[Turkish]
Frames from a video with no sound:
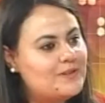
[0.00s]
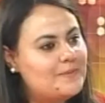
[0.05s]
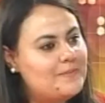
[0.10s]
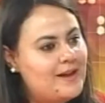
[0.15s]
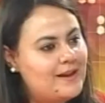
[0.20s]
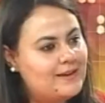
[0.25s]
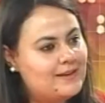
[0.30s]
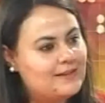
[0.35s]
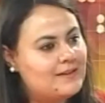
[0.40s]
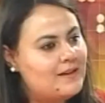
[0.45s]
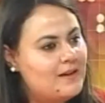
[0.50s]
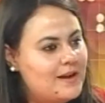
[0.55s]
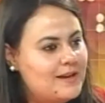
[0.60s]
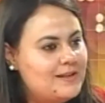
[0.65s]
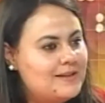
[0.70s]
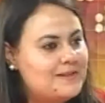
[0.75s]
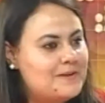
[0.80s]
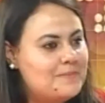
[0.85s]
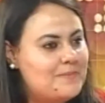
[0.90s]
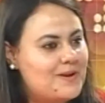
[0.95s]
da belki de
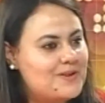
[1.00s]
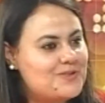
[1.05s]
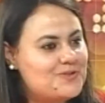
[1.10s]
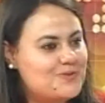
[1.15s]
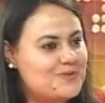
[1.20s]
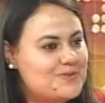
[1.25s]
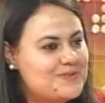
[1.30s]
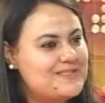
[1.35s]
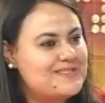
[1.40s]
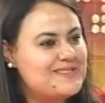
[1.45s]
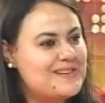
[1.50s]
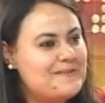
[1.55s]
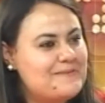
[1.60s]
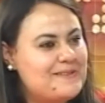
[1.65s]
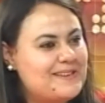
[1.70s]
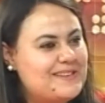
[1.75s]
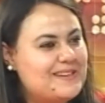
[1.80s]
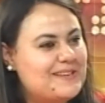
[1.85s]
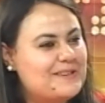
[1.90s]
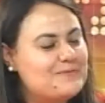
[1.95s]
ailede başlıyor. Siz
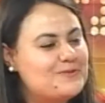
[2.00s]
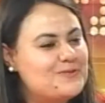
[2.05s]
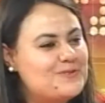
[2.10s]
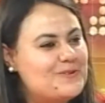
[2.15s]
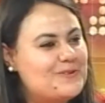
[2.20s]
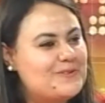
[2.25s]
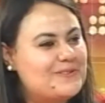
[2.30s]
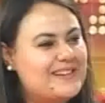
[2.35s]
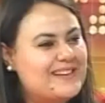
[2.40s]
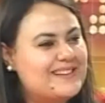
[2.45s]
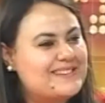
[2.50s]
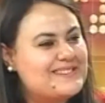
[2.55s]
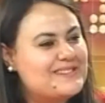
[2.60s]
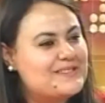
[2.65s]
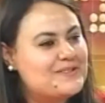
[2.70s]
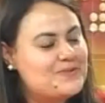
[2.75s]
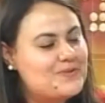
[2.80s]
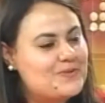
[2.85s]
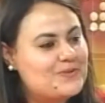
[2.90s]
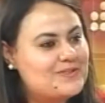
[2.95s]
evetteki bu sorunun
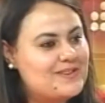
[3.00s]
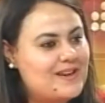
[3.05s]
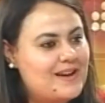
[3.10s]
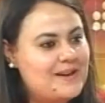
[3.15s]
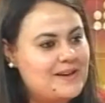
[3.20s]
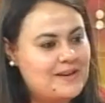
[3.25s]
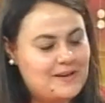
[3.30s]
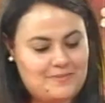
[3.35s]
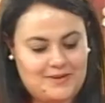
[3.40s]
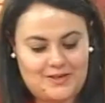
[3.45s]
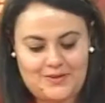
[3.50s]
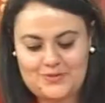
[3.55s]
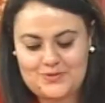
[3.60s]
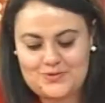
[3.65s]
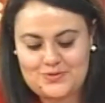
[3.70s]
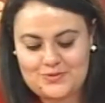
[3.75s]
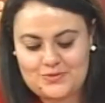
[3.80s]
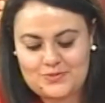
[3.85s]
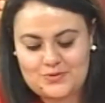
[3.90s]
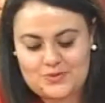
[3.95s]
yanıtını çok daha Kesinlikle, iyi
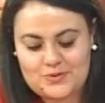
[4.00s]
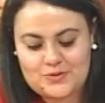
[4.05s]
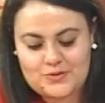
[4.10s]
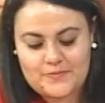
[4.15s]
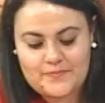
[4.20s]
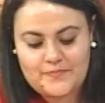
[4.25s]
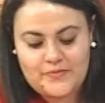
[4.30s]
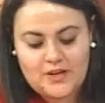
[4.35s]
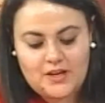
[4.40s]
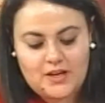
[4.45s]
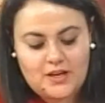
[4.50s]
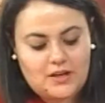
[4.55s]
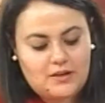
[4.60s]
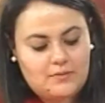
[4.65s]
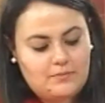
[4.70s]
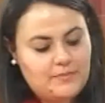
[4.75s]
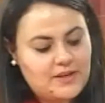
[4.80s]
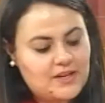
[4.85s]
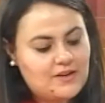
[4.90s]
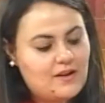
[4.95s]
biliyorsunuzdur. Evet
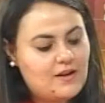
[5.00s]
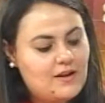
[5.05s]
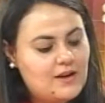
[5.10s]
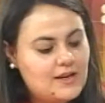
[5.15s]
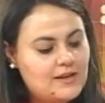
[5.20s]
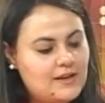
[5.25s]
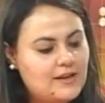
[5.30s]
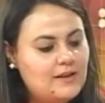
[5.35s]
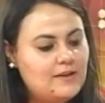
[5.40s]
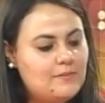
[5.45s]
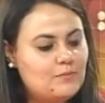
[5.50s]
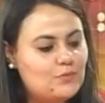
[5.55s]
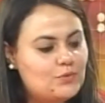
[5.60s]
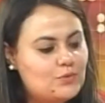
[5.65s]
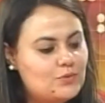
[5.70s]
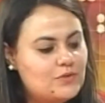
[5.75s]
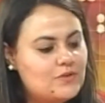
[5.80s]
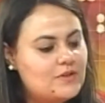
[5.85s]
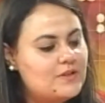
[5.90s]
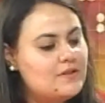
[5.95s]
bir aileyi
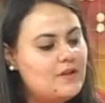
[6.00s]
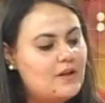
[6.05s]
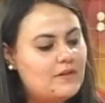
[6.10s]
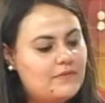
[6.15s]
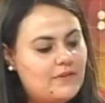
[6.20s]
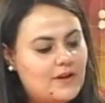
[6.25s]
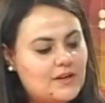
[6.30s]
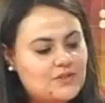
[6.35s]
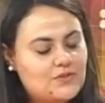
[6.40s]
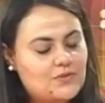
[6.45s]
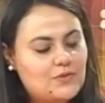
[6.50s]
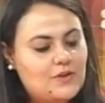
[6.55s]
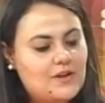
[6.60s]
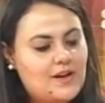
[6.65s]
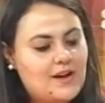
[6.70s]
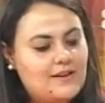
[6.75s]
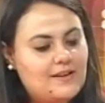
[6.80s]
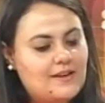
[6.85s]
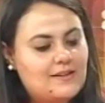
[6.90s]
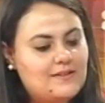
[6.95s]
mutlu kılan
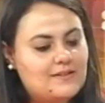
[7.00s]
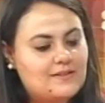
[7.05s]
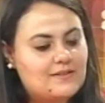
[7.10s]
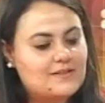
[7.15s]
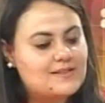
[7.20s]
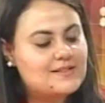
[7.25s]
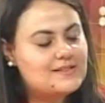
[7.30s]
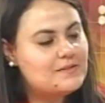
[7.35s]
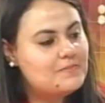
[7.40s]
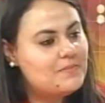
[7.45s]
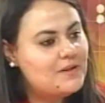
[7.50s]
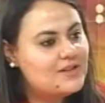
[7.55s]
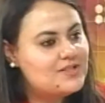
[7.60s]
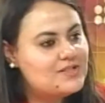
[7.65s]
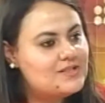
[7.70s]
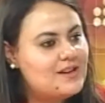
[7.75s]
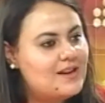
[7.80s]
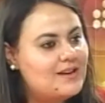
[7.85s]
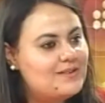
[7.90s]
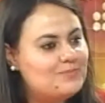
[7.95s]
faktörler nedir? Nasıl
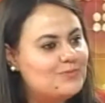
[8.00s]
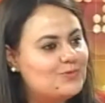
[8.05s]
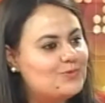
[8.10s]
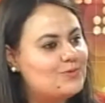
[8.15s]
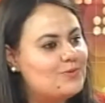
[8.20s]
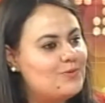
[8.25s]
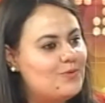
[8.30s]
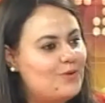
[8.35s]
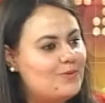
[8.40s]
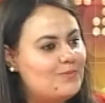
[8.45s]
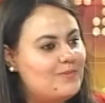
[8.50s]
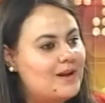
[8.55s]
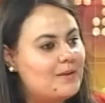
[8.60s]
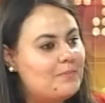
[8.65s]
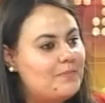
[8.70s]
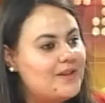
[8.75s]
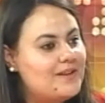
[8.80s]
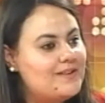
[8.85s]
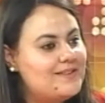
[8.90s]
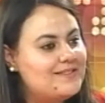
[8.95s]
başlar mutlu
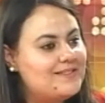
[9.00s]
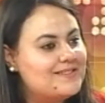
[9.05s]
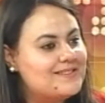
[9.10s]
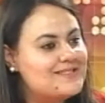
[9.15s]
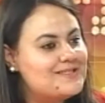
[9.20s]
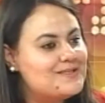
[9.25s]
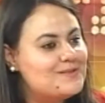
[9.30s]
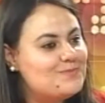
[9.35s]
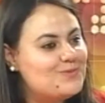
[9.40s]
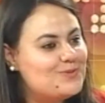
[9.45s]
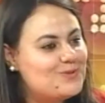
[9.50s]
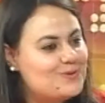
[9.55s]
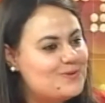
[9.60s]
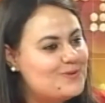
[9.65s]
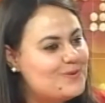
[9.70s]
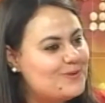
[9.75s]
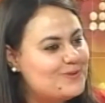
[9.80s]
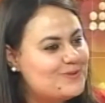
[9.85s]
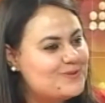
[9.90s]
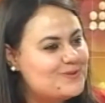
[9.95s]
olmak? Bir arada nasıl
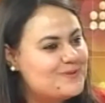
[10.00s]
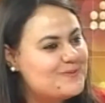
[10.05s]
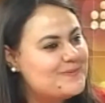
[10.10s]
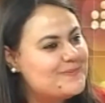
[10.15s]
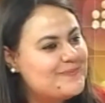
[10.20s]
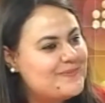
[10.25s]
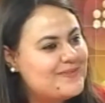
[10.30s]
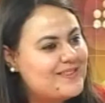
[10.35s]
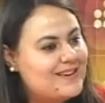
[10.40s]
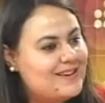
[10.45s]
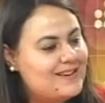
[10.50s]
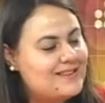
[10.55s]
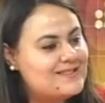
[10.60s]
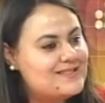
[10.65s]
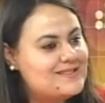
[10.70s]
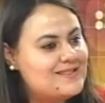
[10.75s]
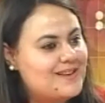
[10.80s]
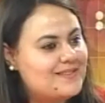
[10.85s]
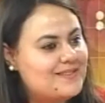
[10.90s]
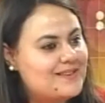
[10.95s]
mutlu olur
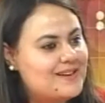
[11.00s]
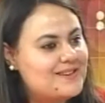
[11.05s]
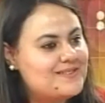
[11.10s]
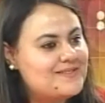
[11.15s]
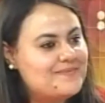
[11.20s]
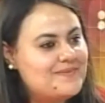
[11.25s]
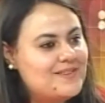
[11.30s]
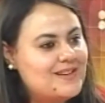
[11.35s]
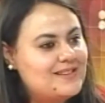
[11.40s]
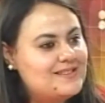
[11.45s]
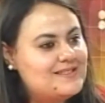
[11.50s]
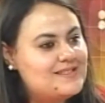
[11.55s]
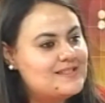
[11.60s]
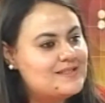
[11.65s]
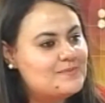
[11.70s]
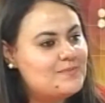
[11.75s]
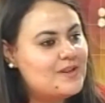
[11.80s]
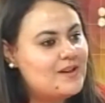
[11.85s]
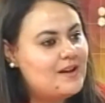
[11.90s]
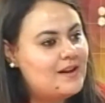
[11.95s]
insanlar?
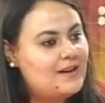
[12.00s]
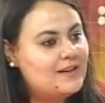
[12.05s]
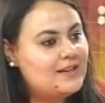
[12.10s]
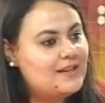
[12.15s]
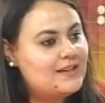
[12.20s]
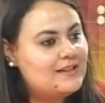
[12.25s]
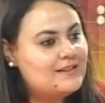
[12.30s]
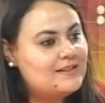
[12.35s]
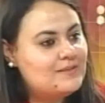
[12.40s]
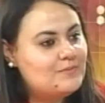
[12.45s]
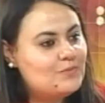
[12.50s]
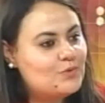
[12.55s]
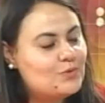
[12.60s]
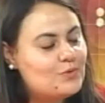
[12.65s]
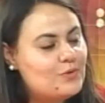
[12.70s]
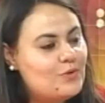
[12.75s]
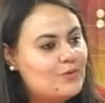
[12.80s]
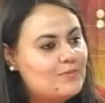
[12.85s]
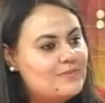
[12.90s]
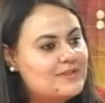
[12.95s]
Siz bir ailenin
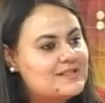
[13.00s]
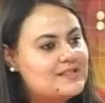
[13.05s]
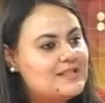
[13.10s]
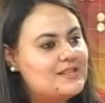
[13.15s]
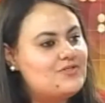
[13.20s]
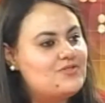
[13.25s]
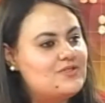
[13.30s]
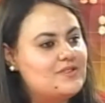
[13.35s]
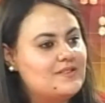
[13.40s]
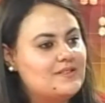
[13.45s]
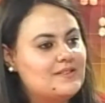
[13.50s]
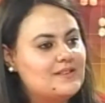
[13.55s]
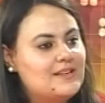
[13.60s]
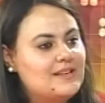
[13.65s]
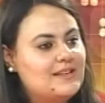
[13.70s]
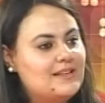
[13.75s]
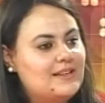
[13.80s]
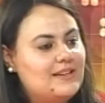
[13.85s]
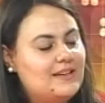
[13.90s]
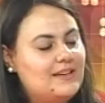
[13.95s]
mutlu olması için
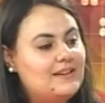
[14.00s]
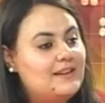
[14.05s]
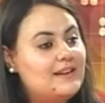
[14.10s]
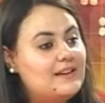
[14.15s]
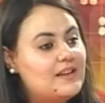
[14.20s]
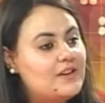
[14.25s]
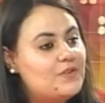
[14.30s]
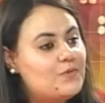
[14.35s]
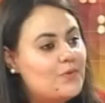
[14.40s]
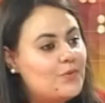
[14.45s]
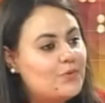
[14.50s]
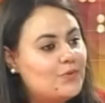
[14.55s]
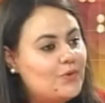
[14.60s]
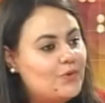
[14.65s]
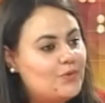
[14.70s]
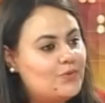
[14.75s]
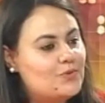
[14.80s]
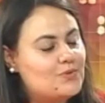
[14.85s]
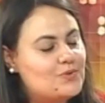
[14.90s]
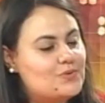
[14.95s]
e, neleri
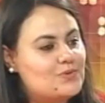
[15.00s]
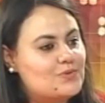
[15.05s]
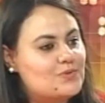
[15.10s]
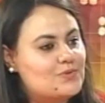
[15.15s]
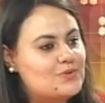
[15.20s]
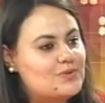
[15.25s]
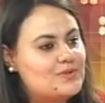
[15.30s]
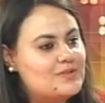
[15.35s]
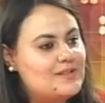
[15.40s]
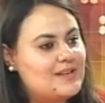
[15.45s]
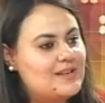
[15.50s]
öngörüyorsunuz?